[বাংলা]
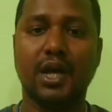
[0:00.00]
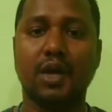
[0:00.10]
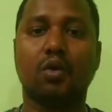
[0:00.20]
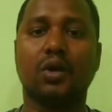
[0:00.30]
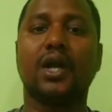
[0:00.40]
এই
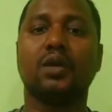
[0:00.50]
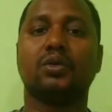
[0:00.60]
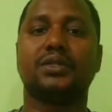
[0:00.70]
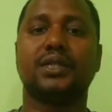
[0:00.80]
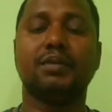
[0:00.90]
ঘটনাটি
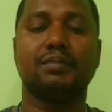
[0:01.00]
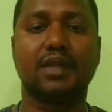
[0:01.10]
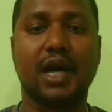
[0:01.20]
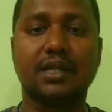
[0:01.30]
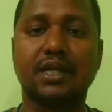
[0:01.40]
হচ্ছে
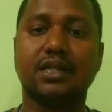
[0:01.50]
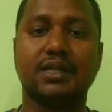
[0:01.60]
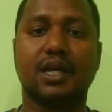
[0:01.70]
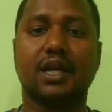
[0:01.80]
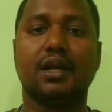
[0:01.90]
দার্জিলিং
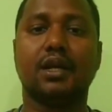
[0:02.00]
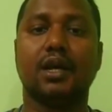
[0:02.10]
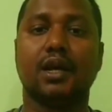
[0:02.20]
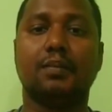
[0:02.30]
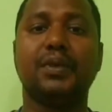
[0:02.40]
জেলার
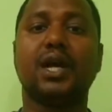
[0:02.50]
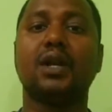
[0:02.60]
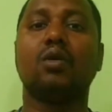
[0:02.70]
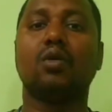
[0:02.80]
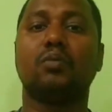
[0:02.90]

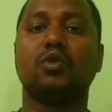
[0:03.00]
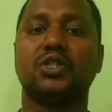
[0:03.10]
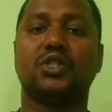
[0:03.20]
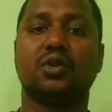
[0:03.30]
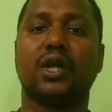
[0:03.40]
বিধাননগর পুলিশ
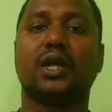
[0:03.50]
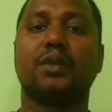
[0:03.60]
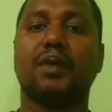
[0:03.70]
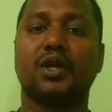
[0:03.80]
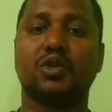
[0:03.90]
স্টেশনের একটি
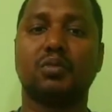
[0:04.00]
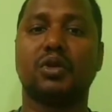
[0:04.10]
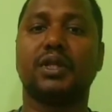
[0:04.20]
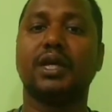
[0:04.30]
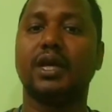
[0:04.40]

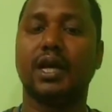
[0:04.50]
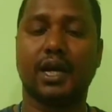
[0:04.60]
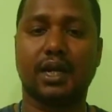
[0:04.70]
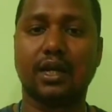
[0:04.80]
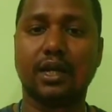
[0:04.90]
পার্শ্ববর্তী
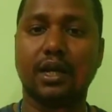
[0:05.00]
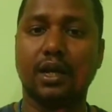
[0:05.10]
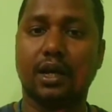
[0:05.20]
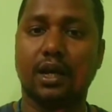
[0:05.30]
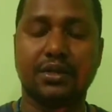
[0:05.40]
একটি
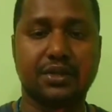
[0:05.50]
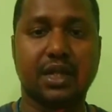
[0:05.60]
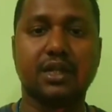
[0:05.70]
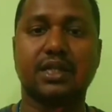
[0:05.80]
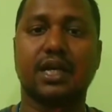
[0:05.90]

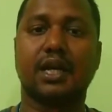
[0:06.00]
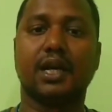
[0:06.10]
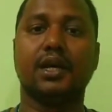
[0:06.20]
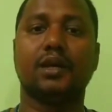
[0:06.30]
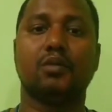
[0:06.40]
স্থান
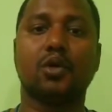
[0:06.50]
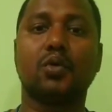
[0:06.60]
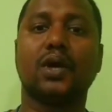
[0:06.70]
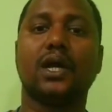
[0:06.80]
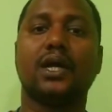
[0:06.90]
সেখানে
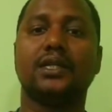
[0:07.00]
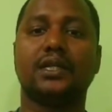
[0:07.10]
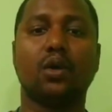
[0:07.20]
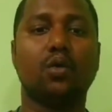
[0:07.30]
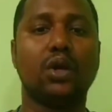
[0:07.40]
গতকালকে
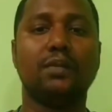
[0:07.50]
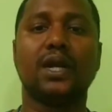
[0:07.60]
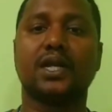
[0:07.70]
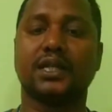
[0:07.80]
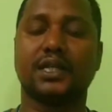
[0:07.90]
যেটা হোলি
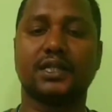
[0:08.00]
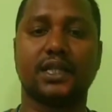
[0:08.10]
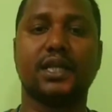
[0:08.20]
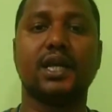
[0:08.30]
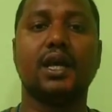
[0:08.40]
মেলার সাথে
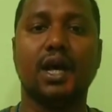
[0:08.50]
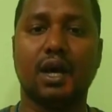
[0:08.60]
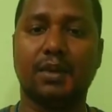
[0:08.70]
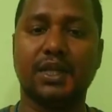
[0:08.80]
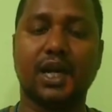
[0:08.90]
সাথে
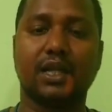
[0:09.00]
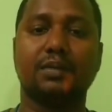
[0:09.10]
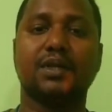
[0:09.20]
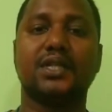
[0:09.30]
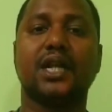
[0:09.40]
আমাদের
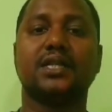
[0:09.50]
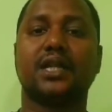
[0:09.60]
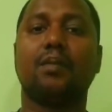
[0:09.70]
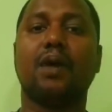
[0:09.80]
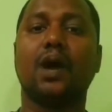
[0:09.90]
আদিবাসীরা
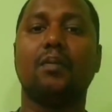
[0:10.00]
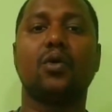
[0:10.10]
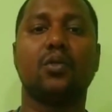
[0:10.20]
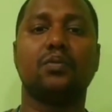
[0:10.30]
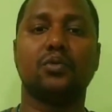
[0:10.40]
যেটা বাহা
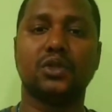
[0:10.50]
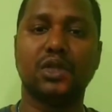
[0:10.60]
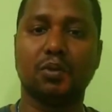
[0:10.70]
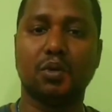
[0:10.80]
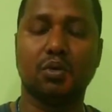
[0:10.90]
পরব
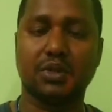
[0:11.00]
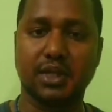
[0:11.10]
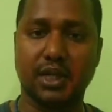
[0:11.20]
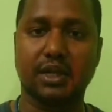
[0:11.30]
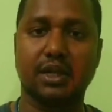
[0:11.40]
উদযাপন
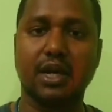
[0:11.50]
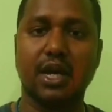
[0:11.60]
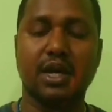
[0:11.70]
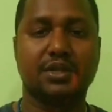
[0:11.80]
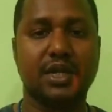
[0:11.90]
করছিলেন
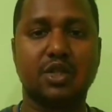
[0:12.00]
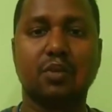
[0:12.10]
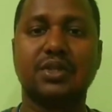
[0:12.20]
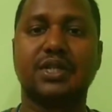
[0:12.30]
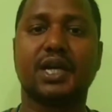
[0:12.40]
সেই
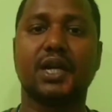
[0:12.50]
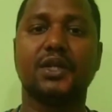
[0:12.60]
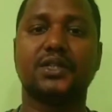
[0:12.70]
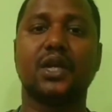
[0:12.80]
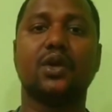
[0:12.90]
সময় সেখানে
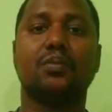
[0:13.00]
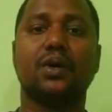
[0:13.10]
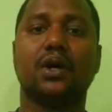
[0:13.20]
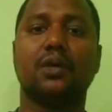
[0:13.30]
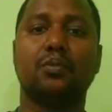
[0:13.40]
স্থানীয়
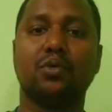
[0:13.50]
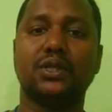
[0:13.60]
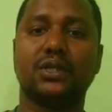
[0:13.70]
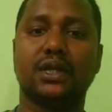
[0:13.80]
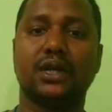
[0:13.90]
পুলিশ